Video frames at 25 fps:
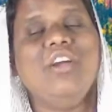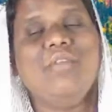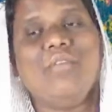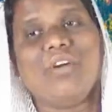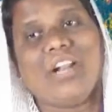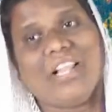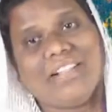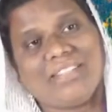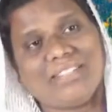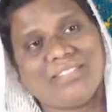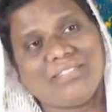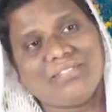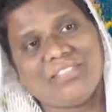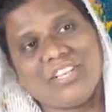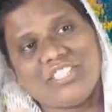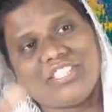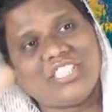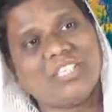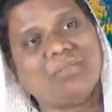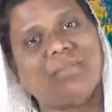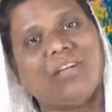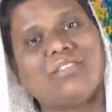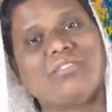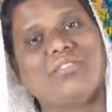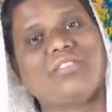వాళ్ళందరూ
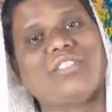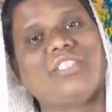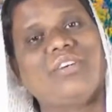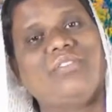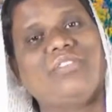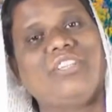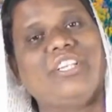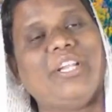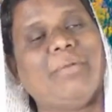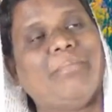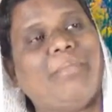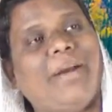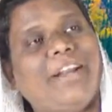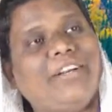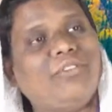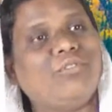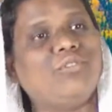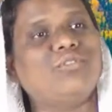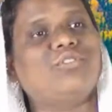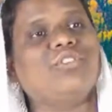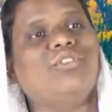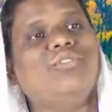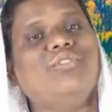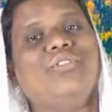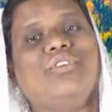సినిమా చూస్తూ ఉంటే నేను బయట
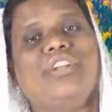కూర్చొని